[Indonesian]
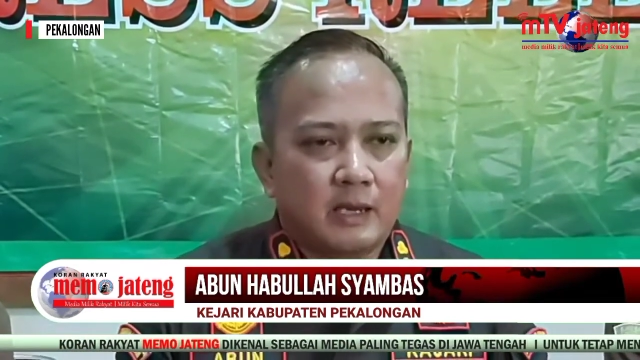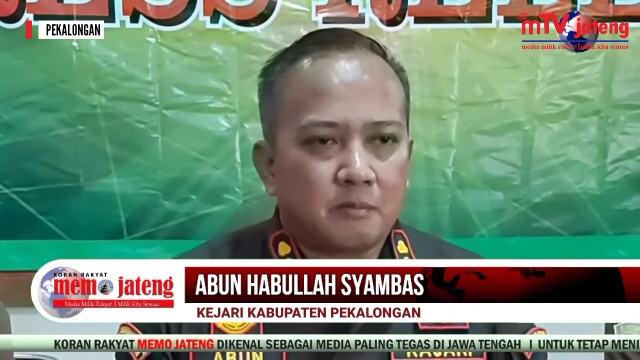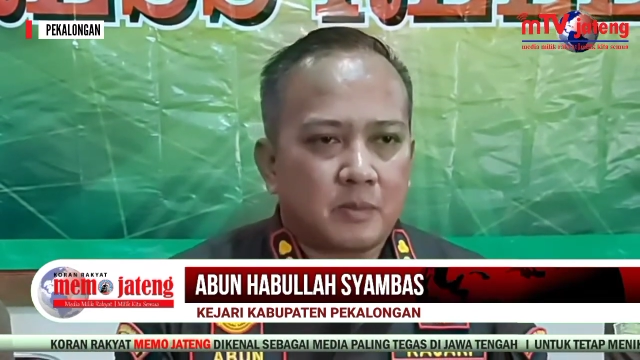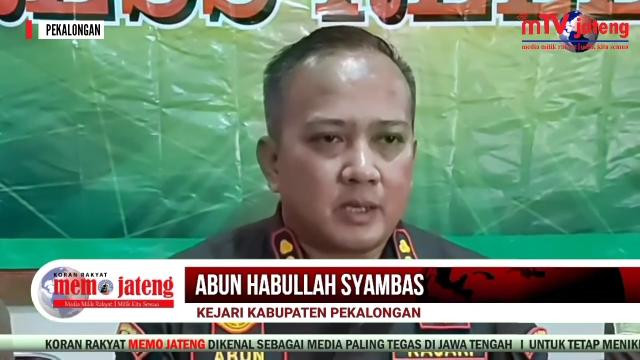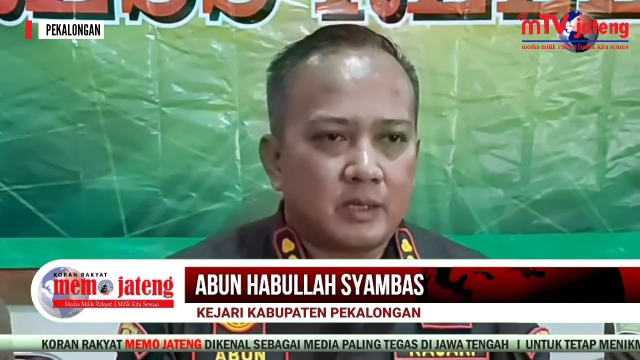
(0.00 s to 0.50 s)

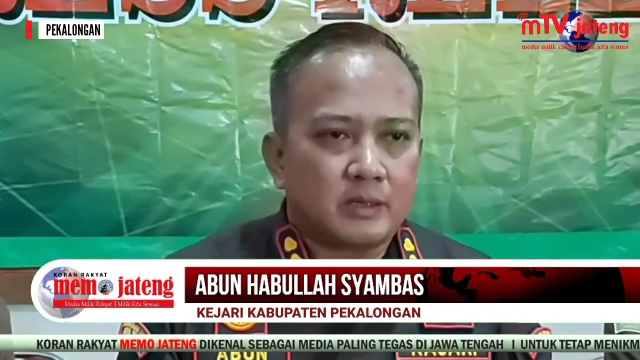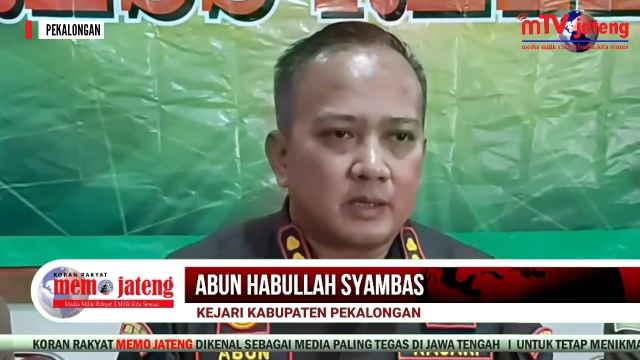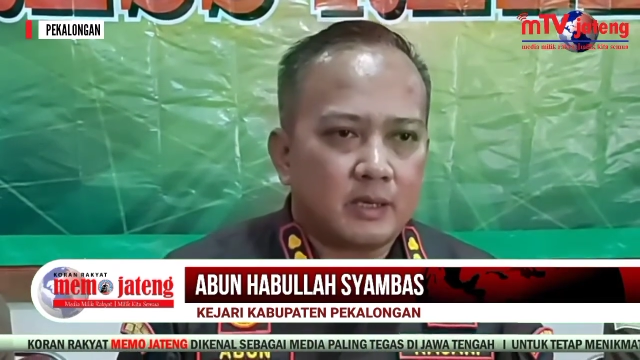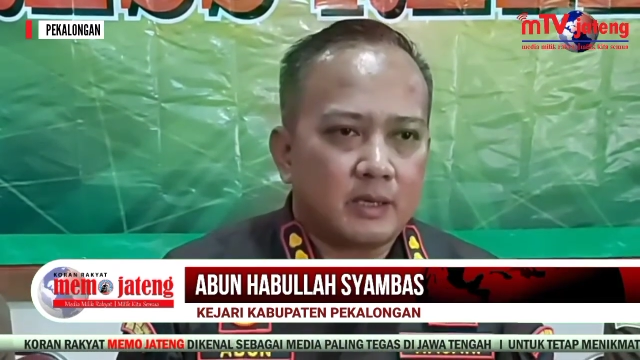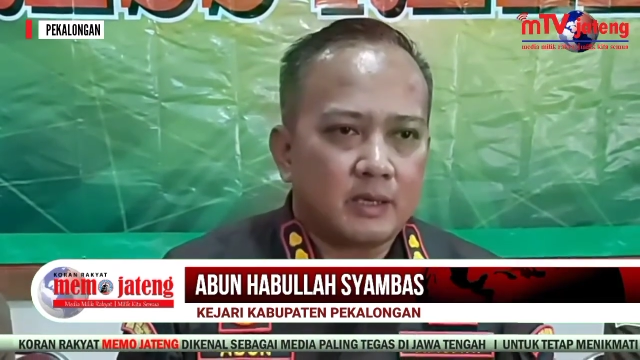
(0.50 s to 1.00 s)

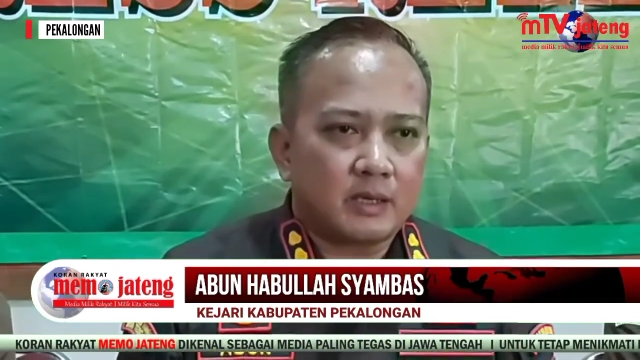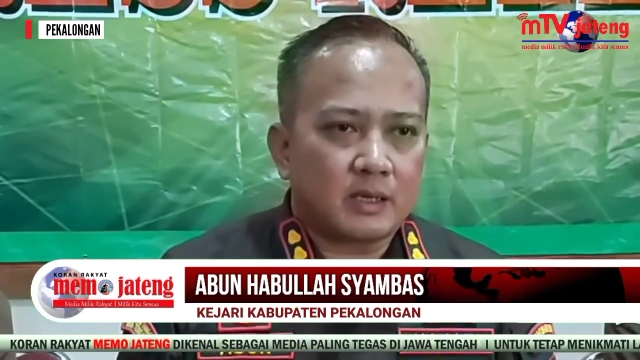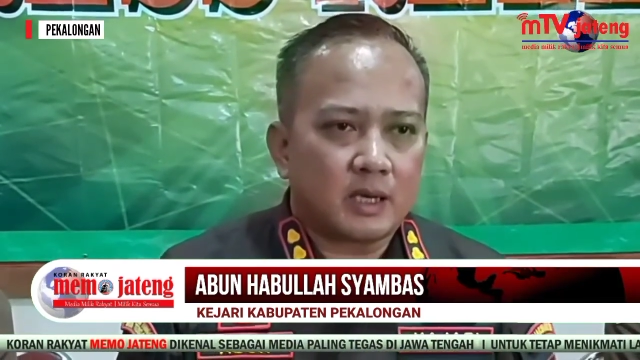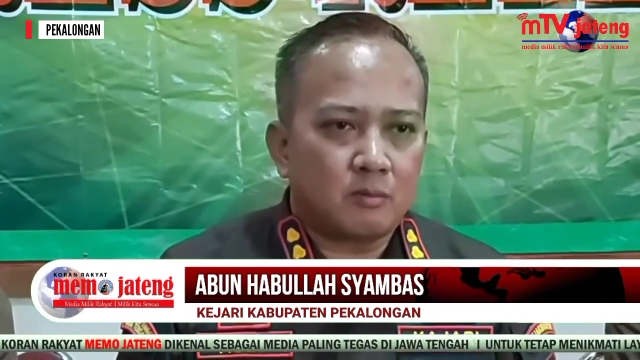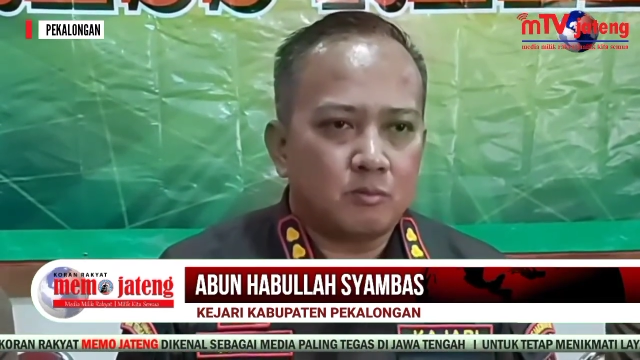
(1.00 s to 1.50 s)
FKDT
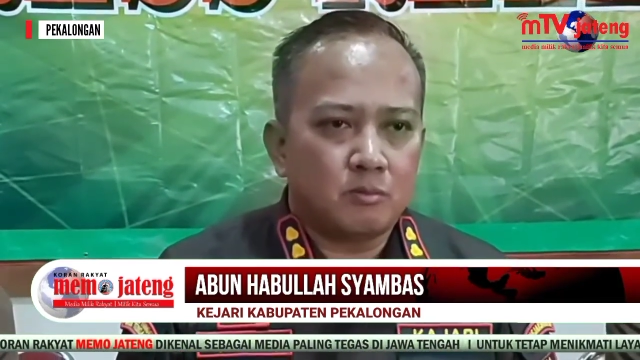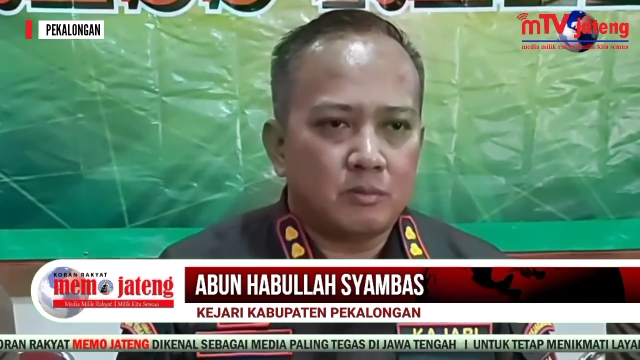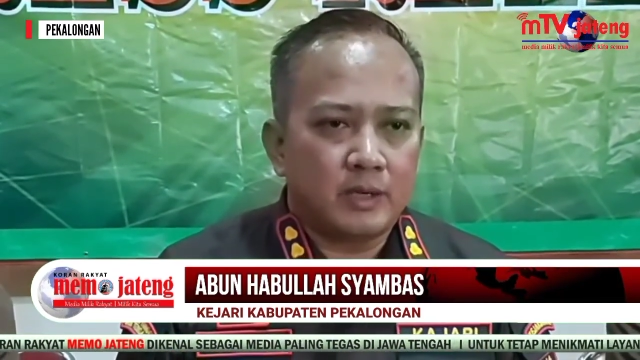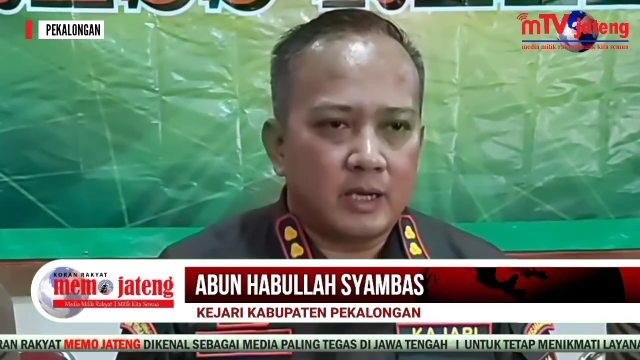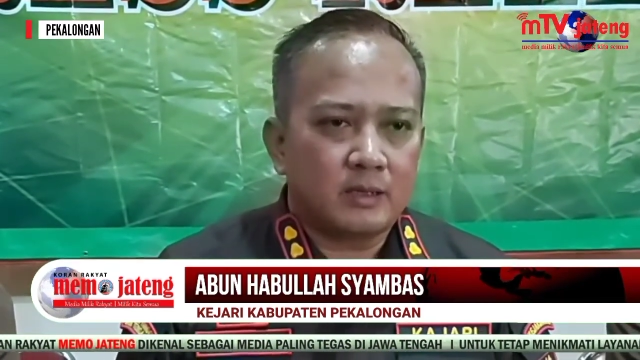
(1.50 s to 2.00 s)

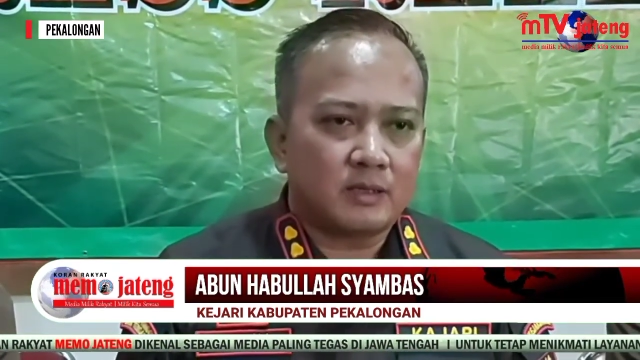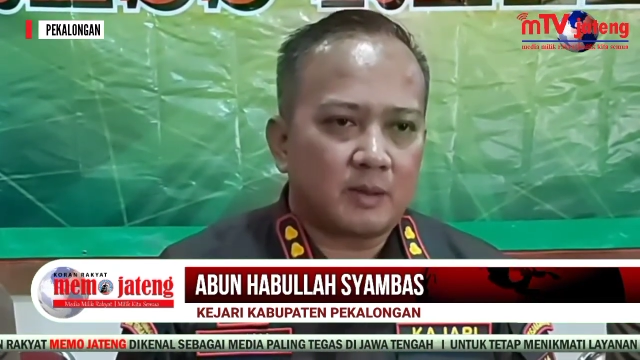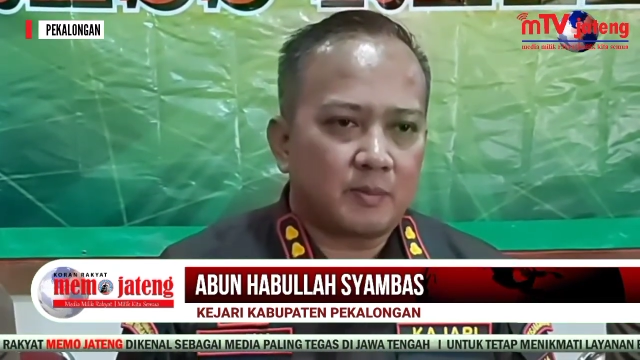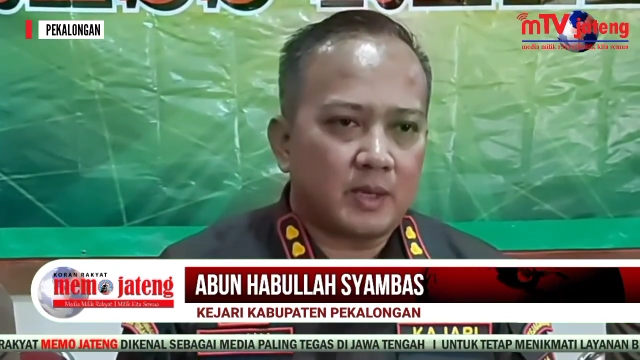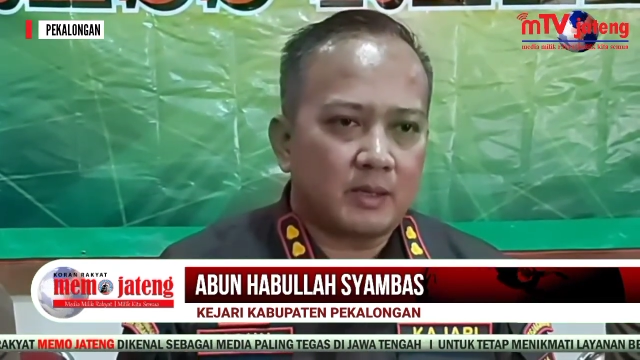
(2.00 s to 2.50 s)
dan
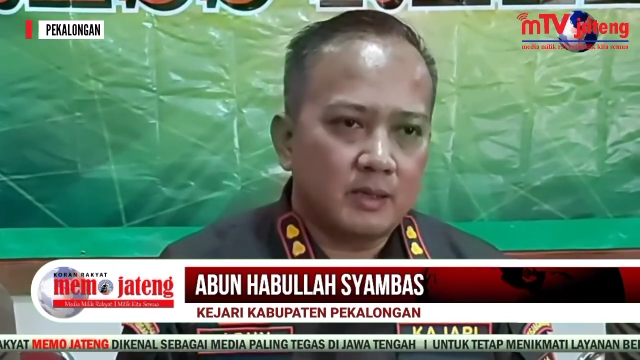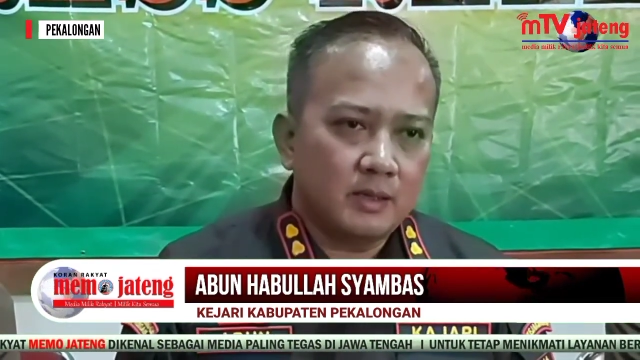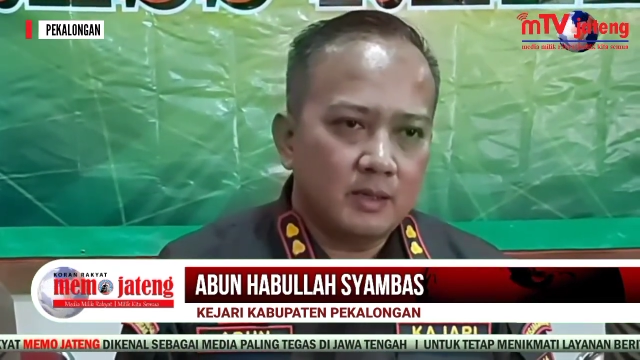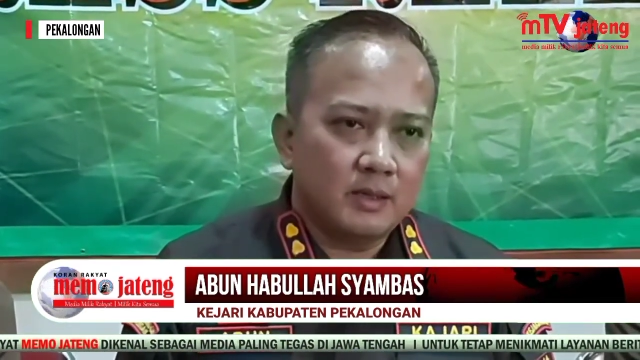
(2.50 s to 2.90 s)
TPG